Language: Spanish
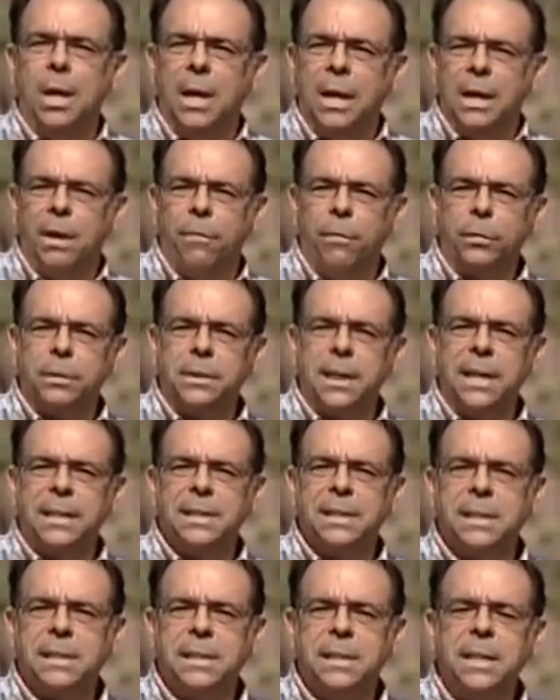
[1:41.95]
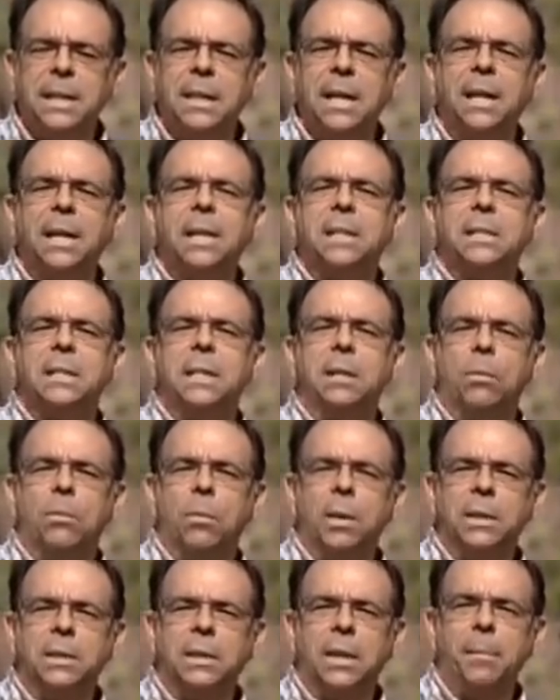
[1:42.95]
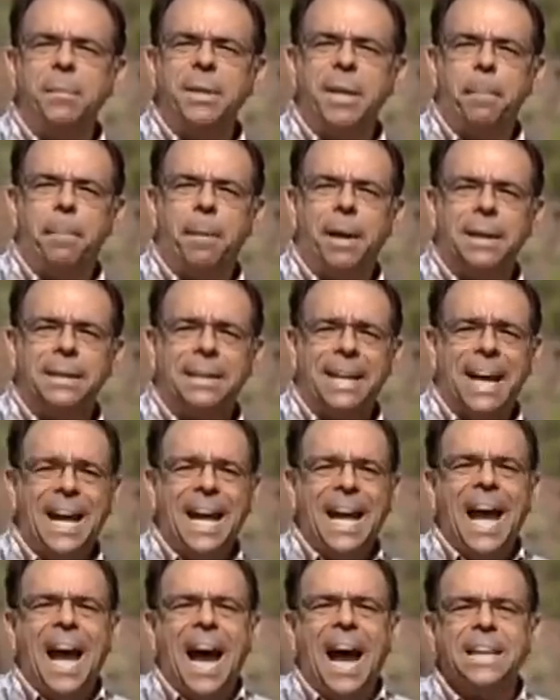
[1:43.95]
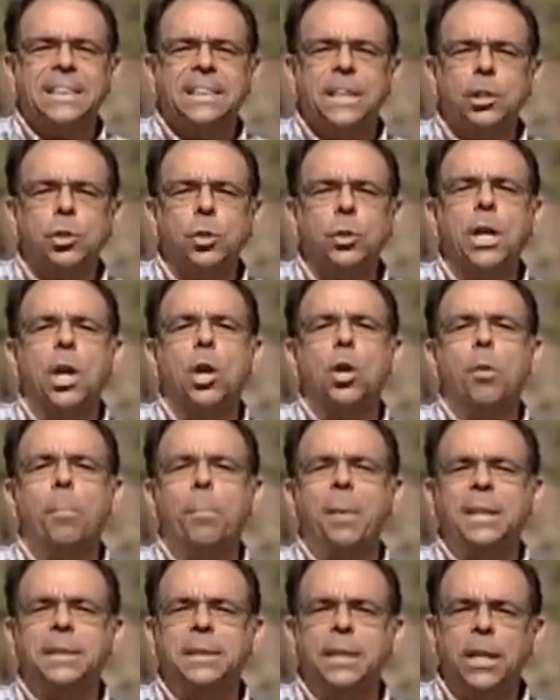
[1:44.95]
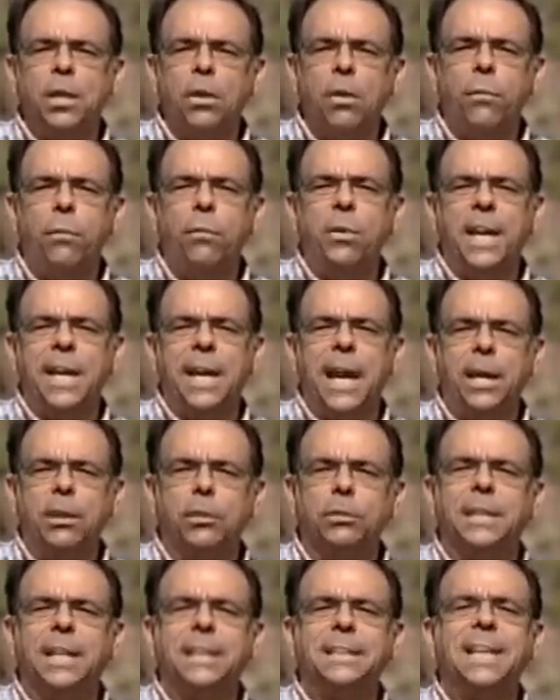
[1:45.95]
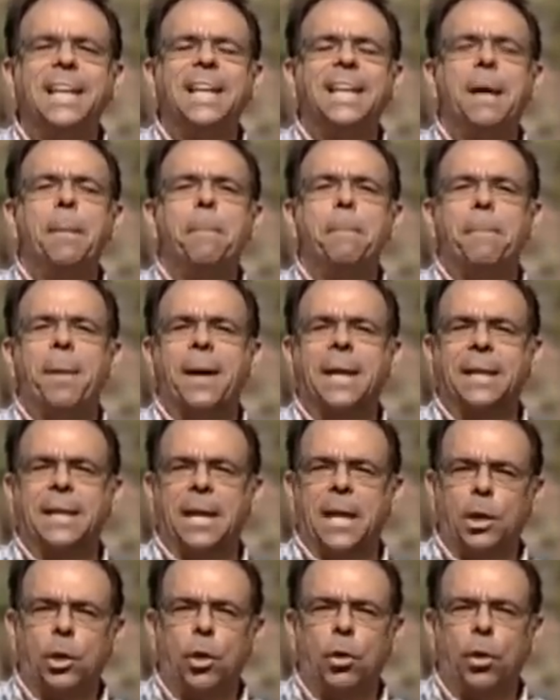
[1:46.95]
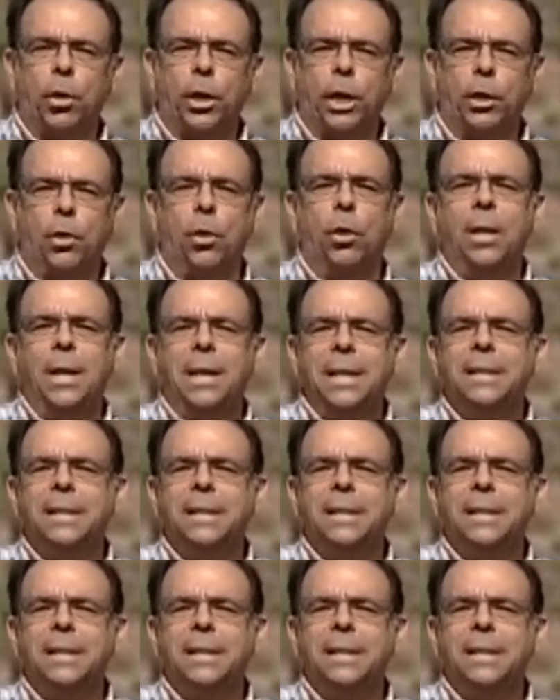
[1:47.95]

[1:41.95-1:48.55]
La fortaleza chica que se encuentra a mi espalda atesora los vestigios funerarios de este gran parque arqueológico.